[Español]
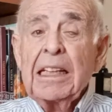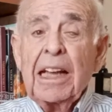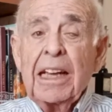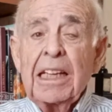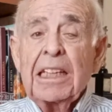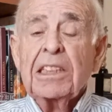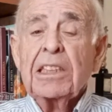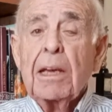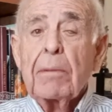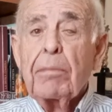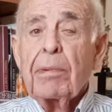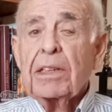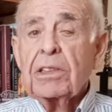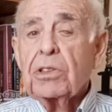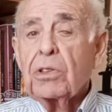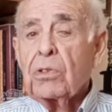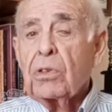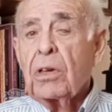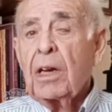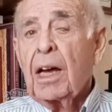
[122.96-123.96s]
De ahí se
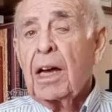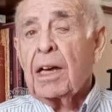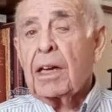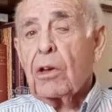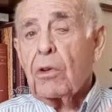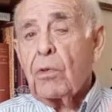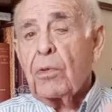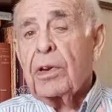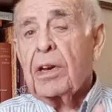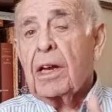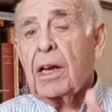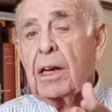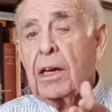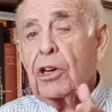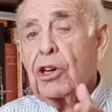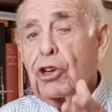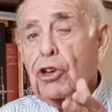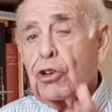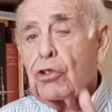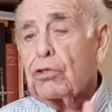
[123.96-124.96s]
pasó a que
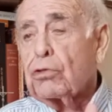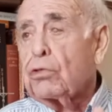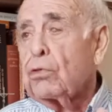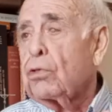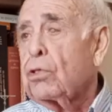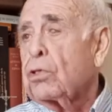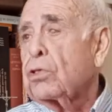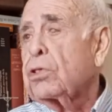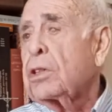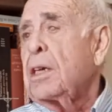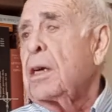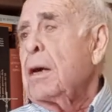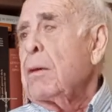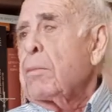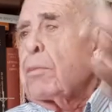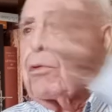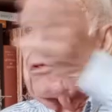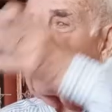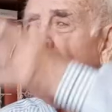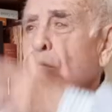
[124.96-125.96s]
hubiera rótulos
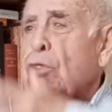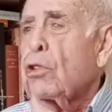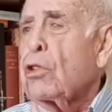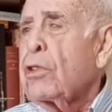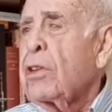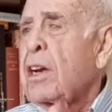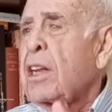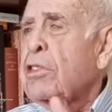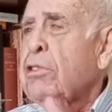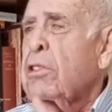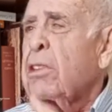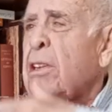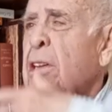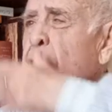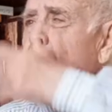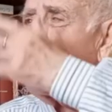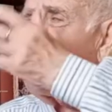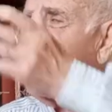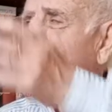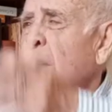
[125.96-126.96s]
por toda la
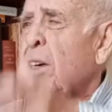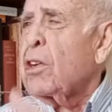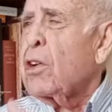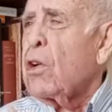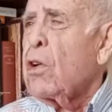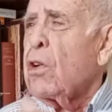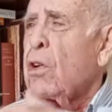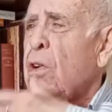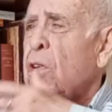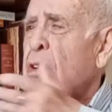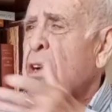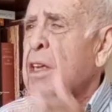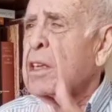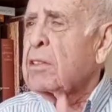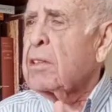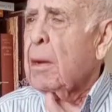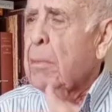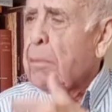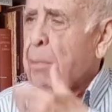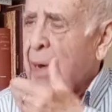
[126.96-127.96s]
ciudad, en los
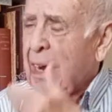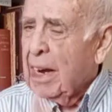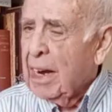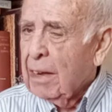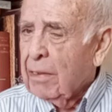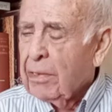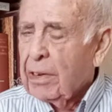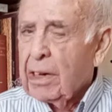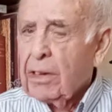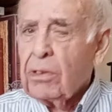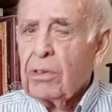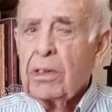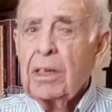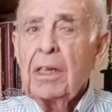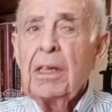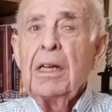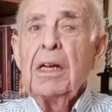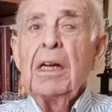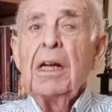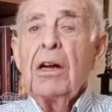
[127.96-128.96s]
balcones, tal, palabras,
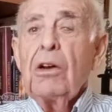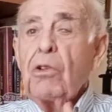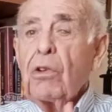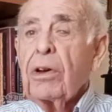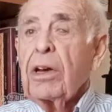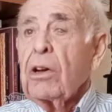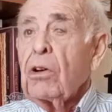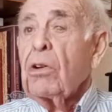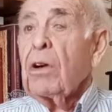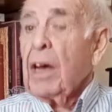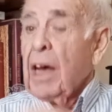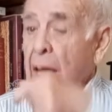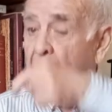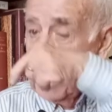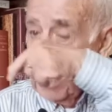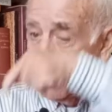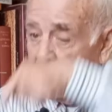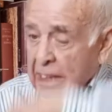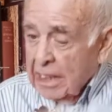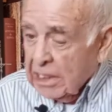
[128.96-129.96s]
¿no? Luego,
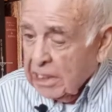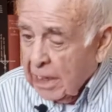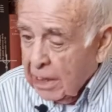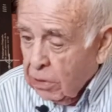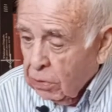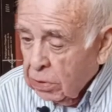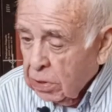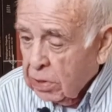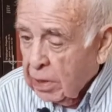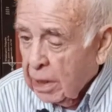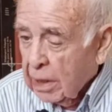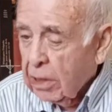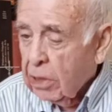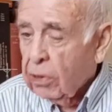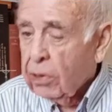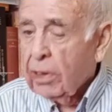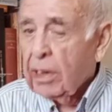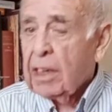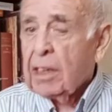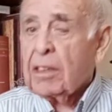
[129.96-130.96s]
aquí se
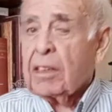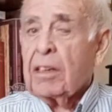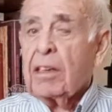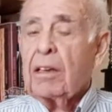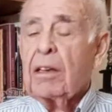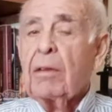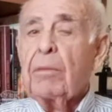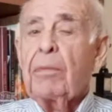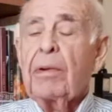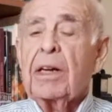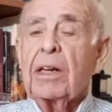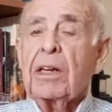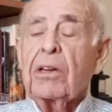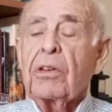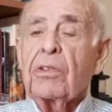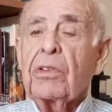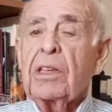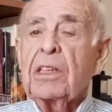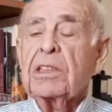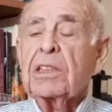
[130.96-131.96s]
contagió este
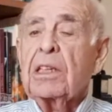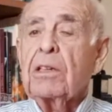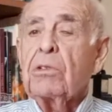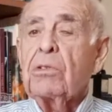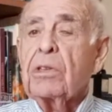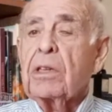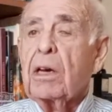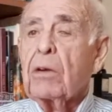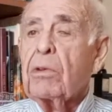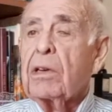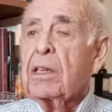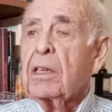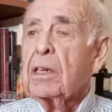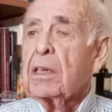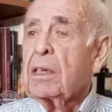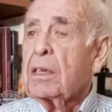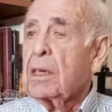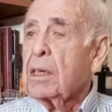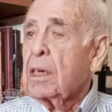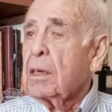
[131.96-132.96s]
barrio de Segunda
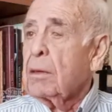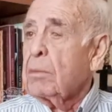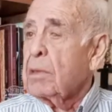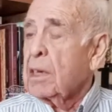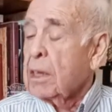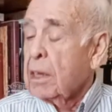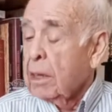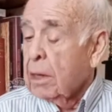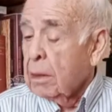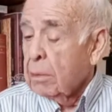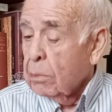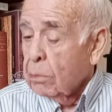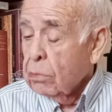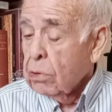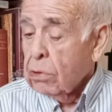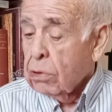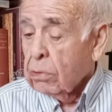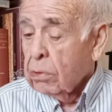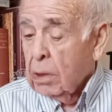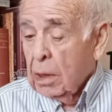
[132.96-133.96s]
Guada, que, que, me quieren
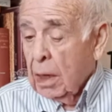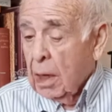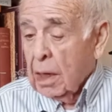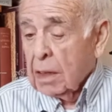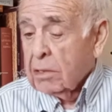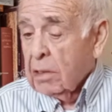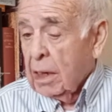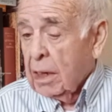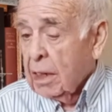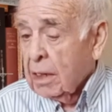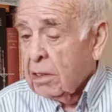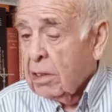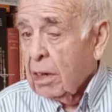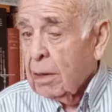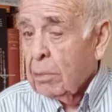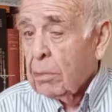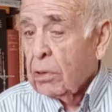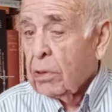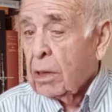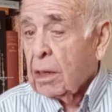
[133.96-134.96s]
mucho, hasta el
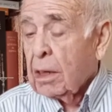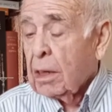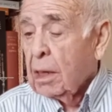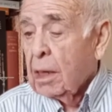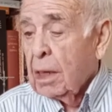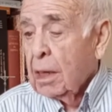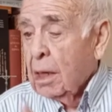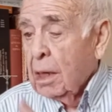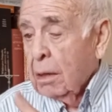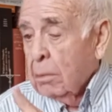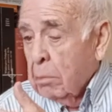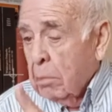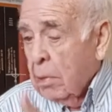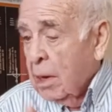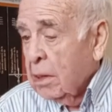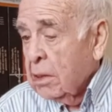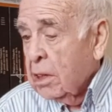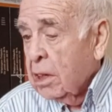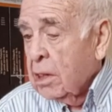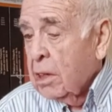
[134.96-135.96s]
extremo de que
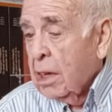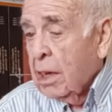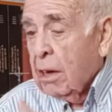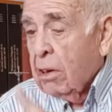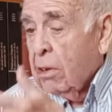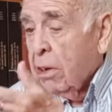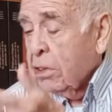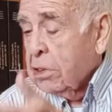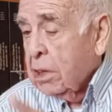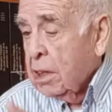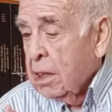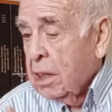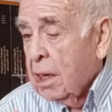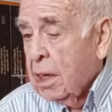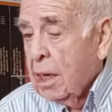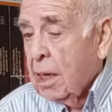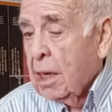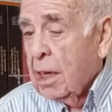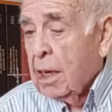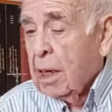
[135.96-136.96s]
me han dedicado hace
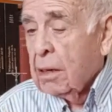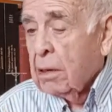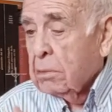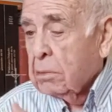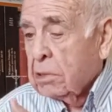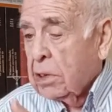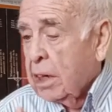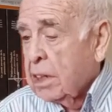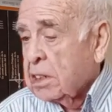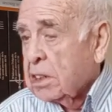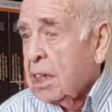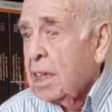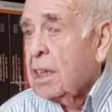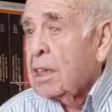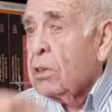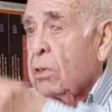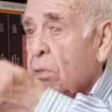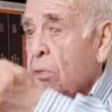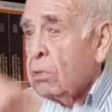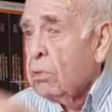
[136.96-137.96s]
ya tres
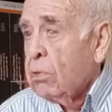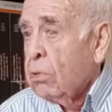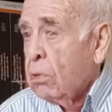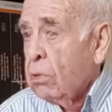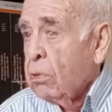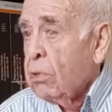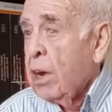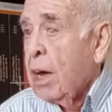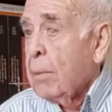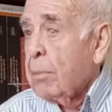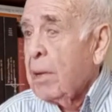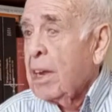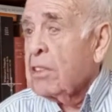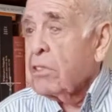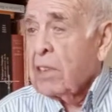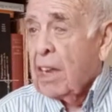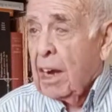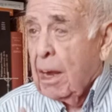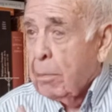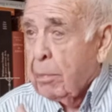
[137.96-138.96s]
años una
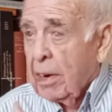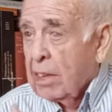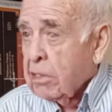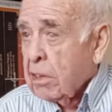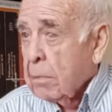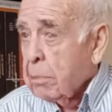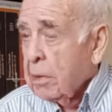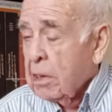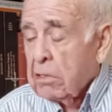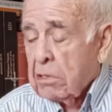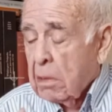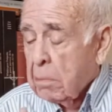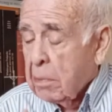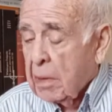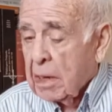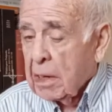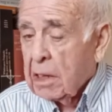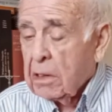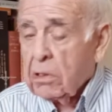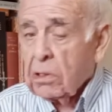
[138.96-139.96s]
plaza, la plaza
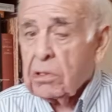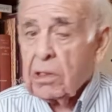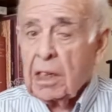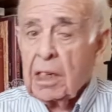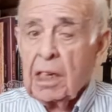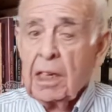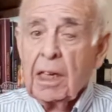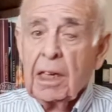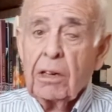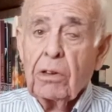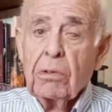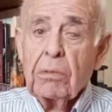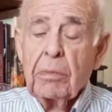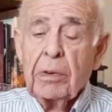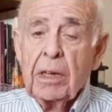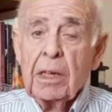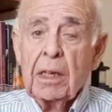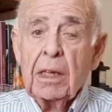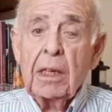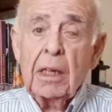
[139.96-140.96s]
principal que no tenía
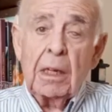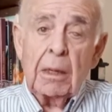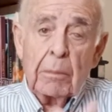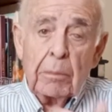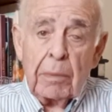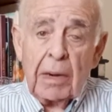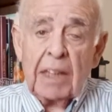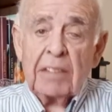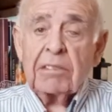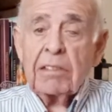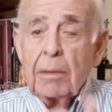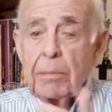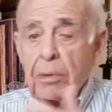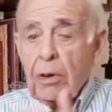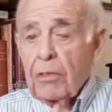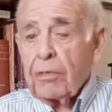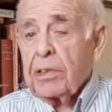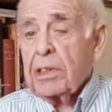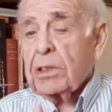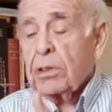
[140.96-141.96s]
nombre, Plaza
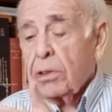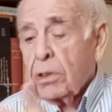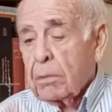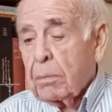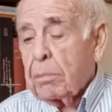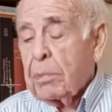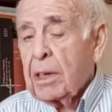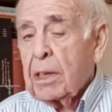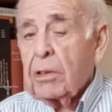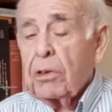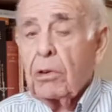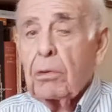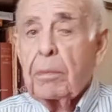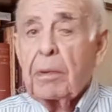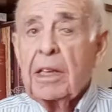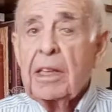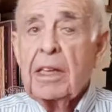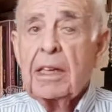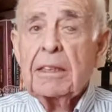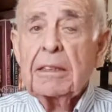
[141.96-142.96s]
Profesor
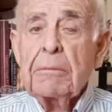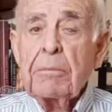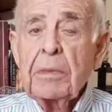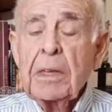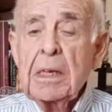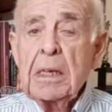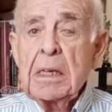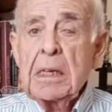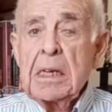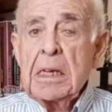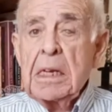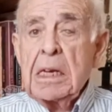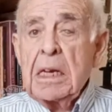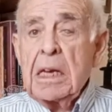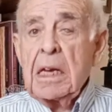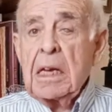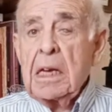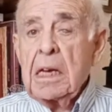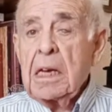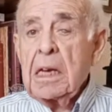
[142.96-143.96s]
Pedro Payán,
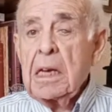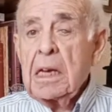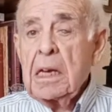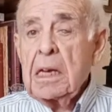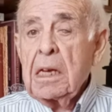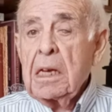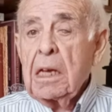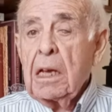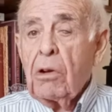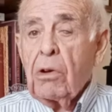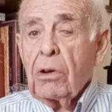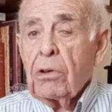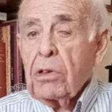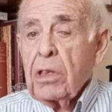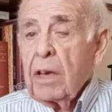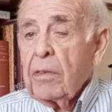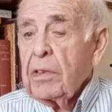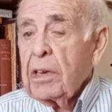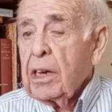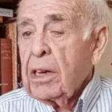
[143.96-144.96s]
eh, y
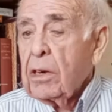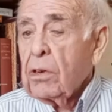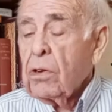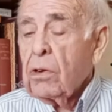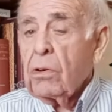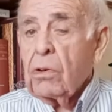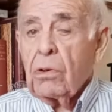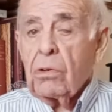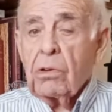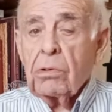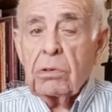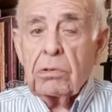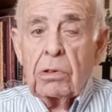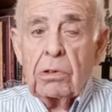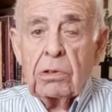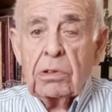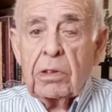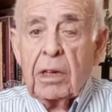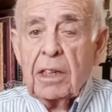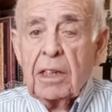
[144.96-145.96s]
luego ya vinieron
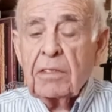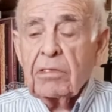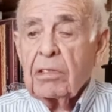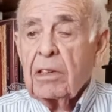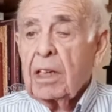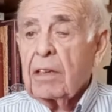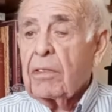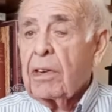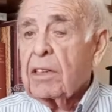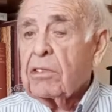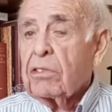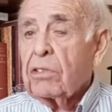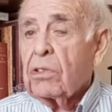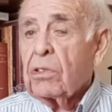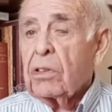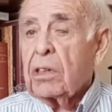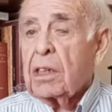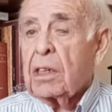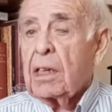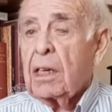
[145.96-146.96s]
otras
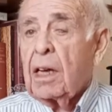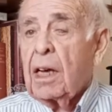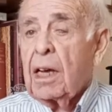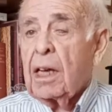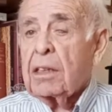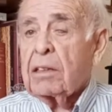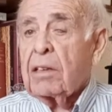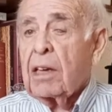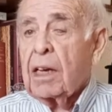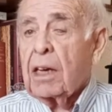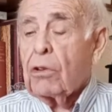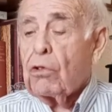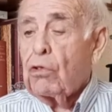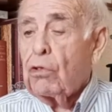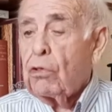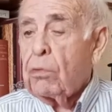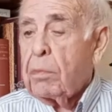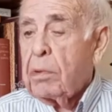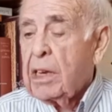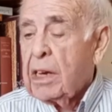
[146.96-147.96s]
celebraciones hasta
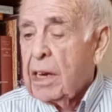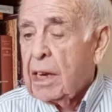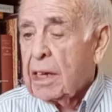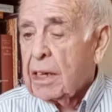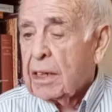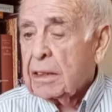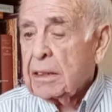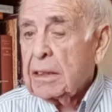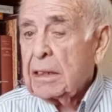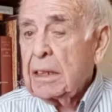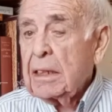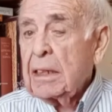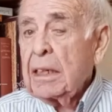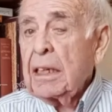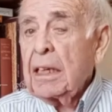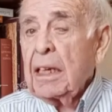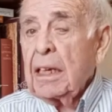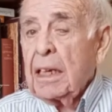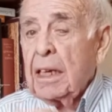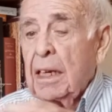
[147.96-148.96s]
culminar
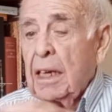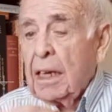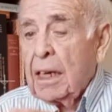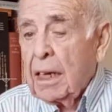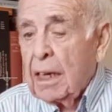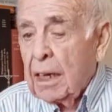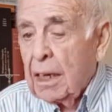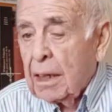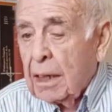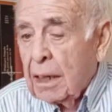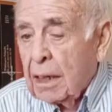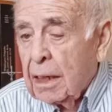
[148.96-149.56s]
eh,